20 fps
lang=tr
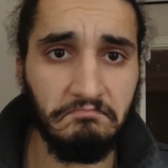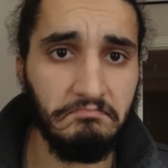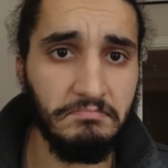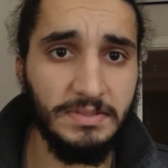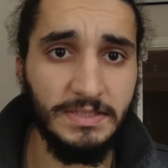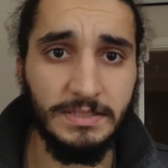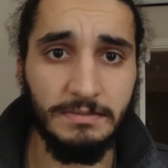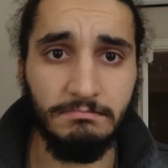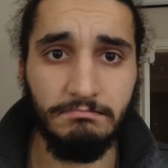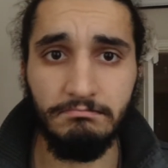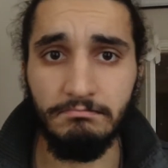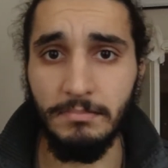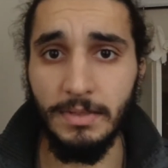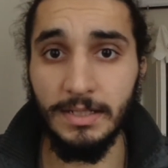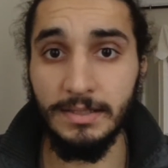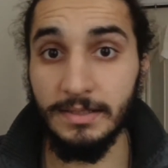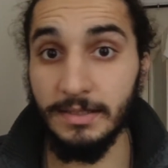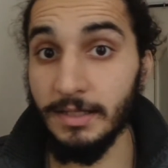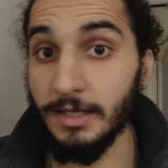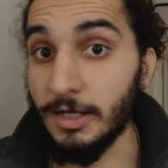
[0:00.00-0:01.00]
bizim
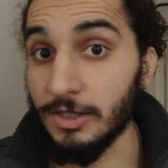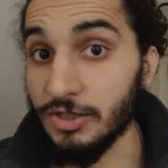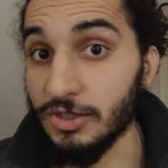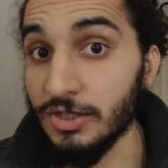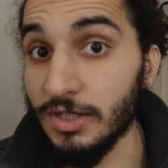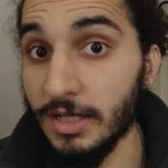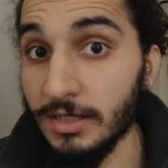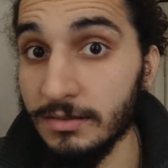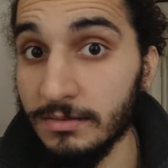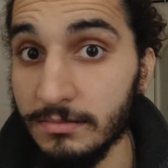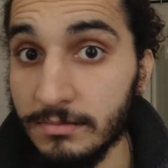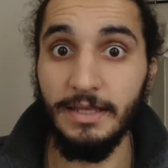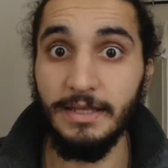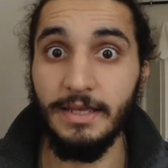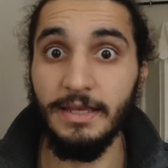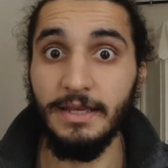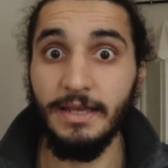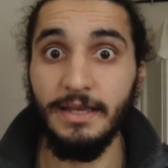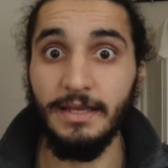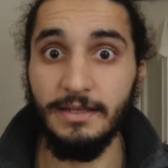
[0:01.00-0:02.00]
maddi açıdan e,
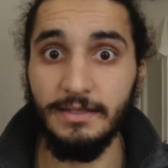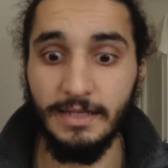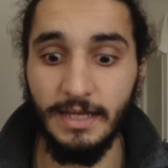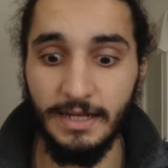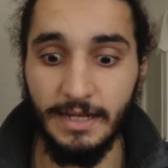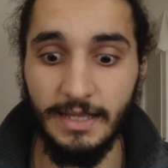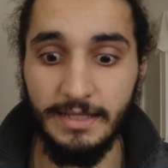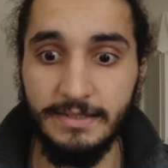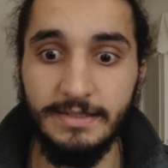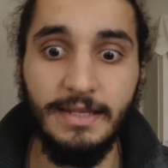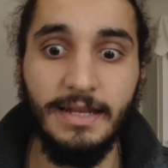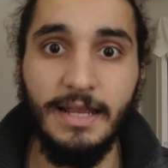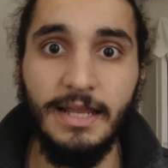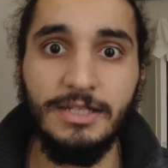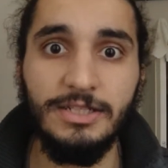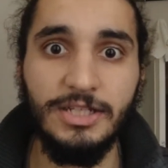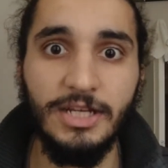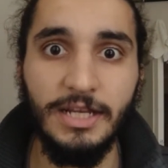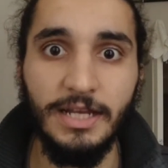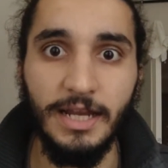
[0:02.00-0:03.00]
yani
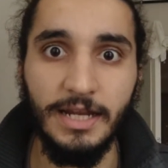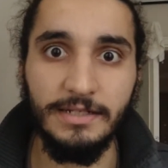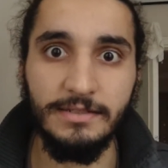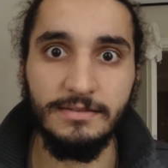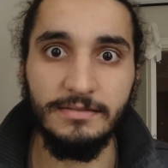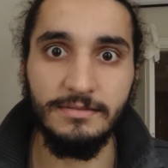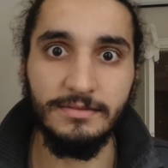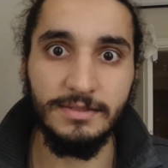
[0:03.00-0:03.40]
etkileyen şeyler